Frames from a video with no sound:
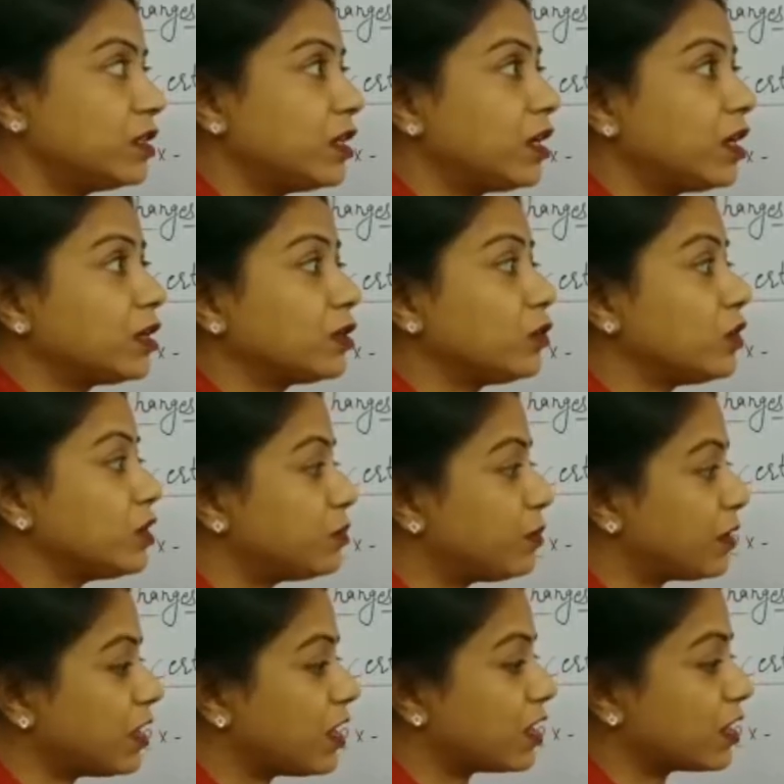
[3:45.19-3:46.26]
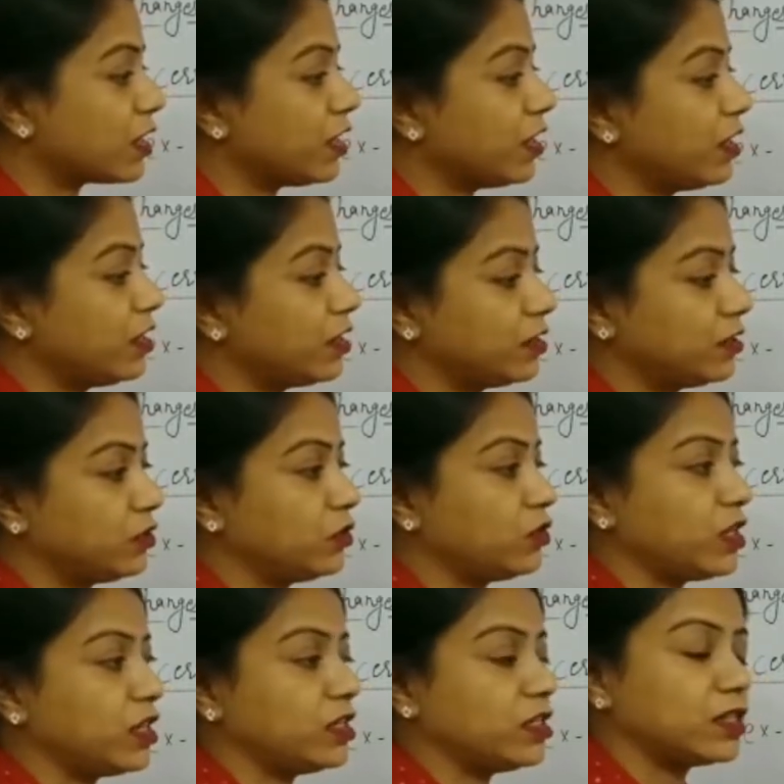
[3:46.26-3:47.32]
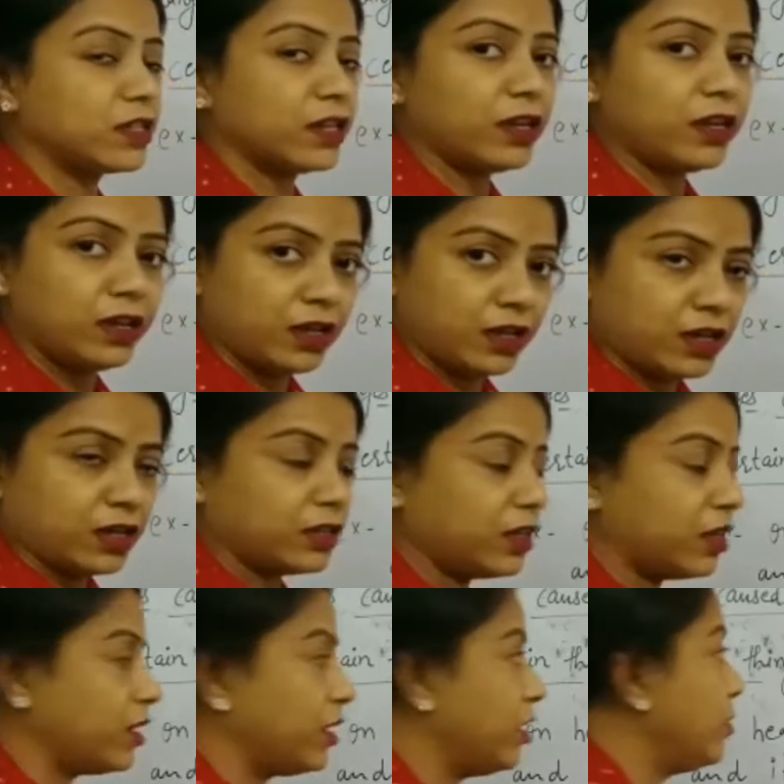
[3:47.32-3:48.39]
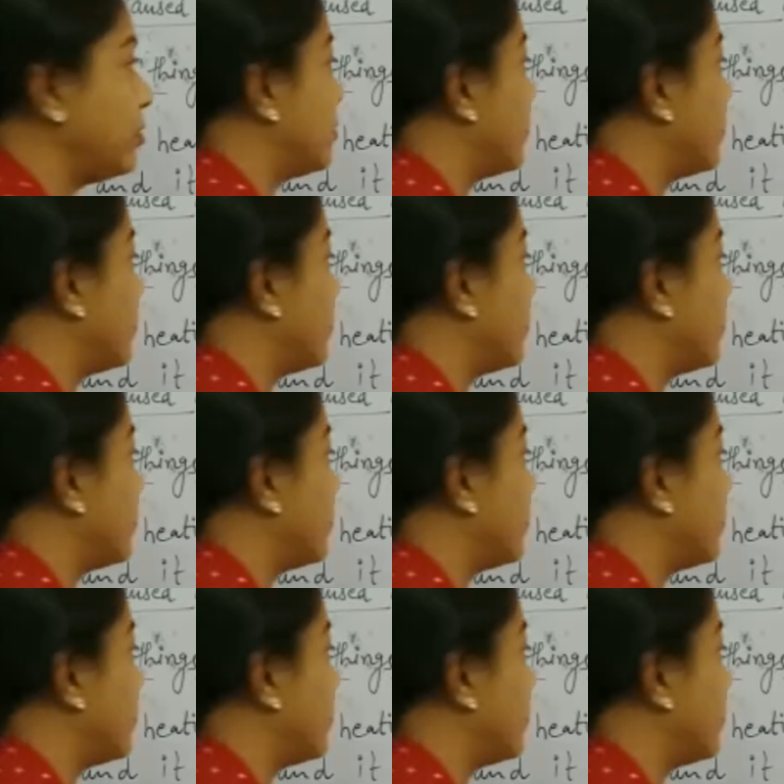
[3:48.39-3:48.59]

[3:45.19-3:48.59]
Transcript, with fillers: ठीक है तो इस प्रकार के जो चेंजेस है देखिए